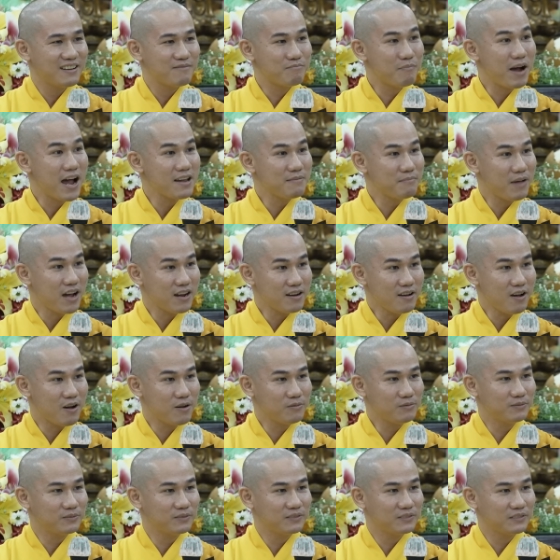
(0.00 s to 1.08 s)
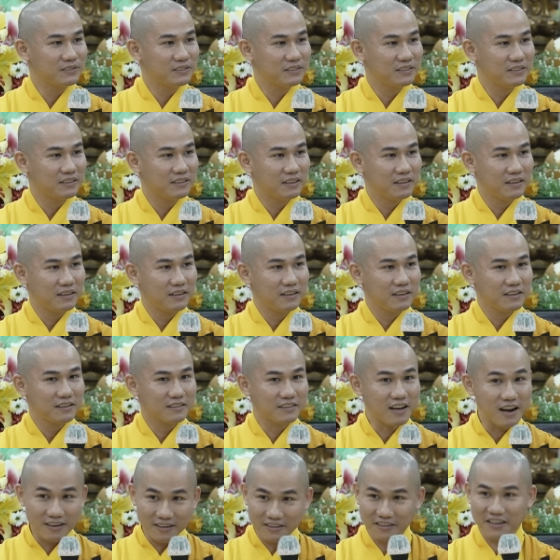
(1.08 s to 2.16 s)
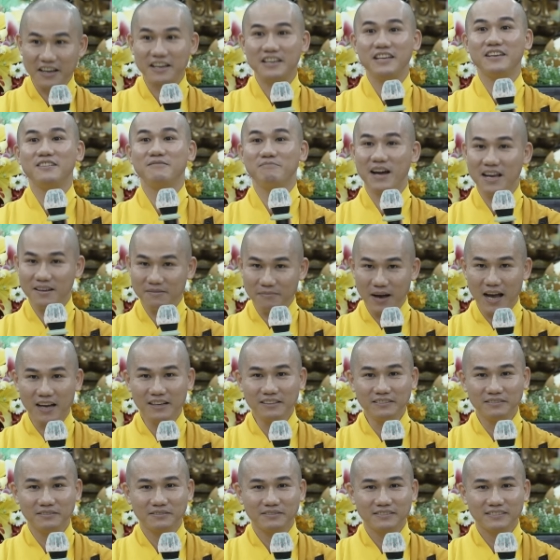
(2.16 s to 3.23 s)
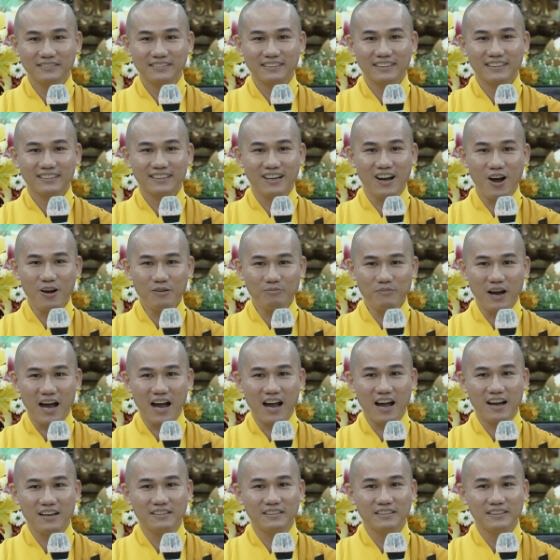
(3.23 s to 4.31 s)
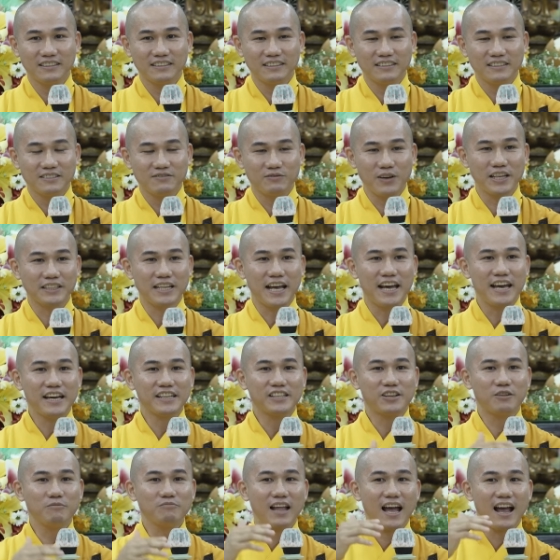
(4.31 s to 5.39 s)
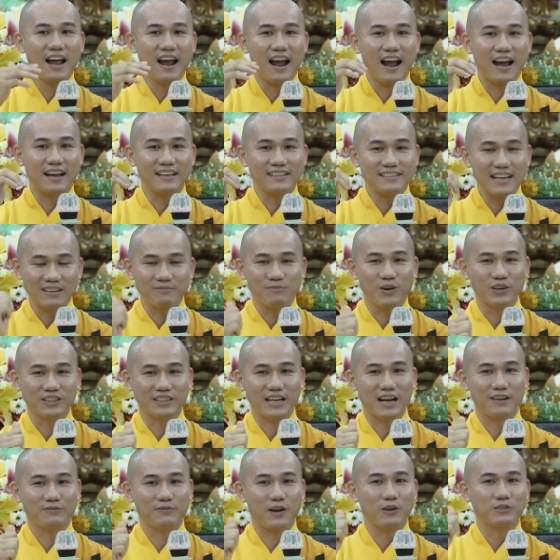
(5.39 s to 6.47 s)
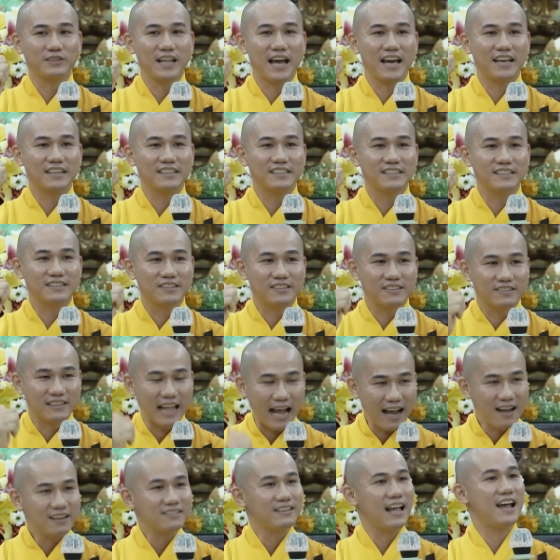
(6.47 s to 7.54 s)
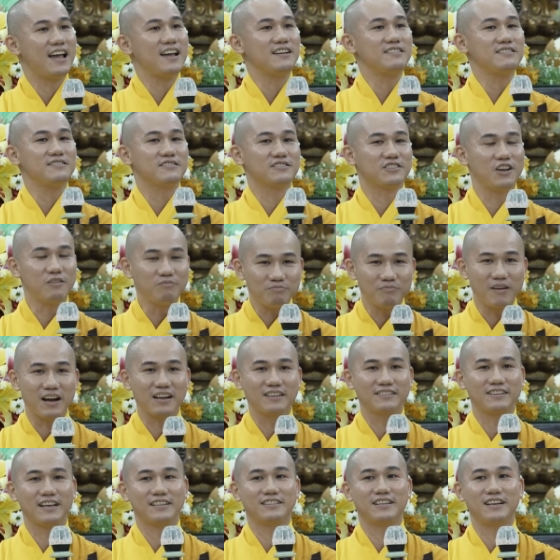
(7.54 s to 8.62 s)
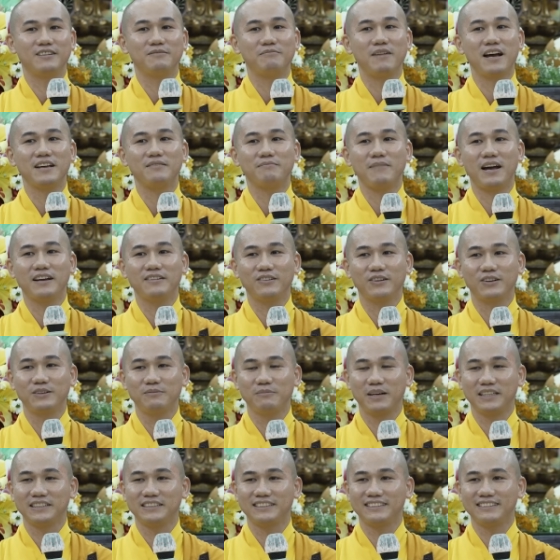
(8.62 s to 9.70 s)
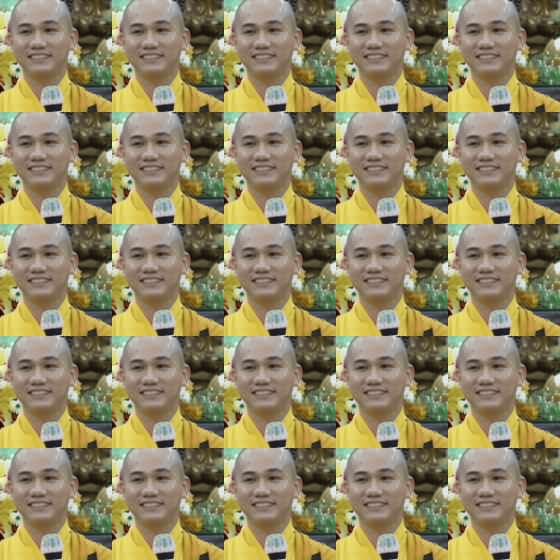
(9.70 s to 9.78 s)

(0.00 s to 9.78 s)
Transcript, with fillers: May mắn không? Cực kỳ may mắn, đúng không ạ? Vì thế chúng ta hãy dành một tràng pháo tay tán thán, chúc mừng cho sự may mắn của mình.